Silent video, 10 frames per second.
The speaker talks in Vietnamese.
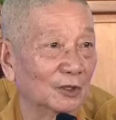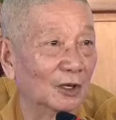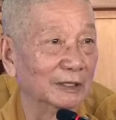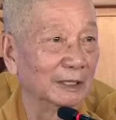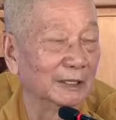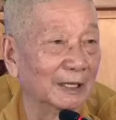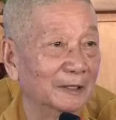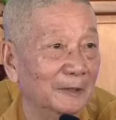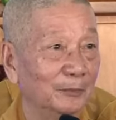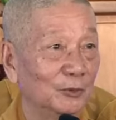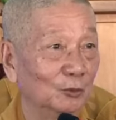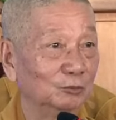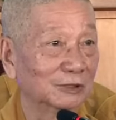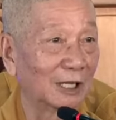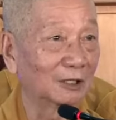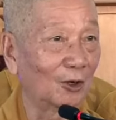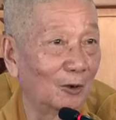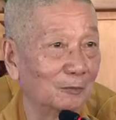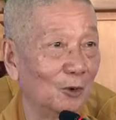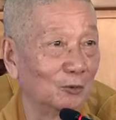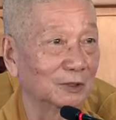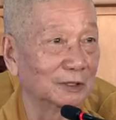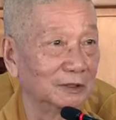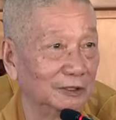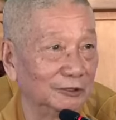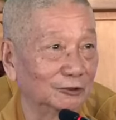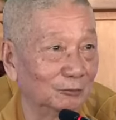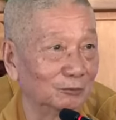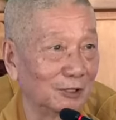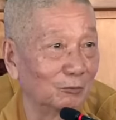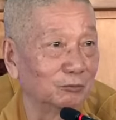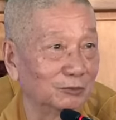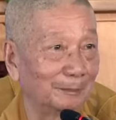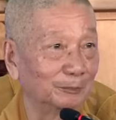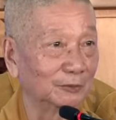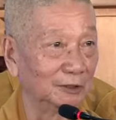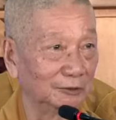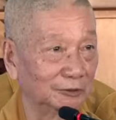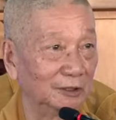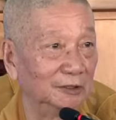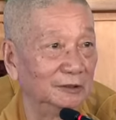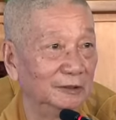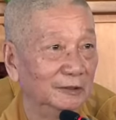Có nghĩa là chúng ta có một cái đời sống độc lập thực sự,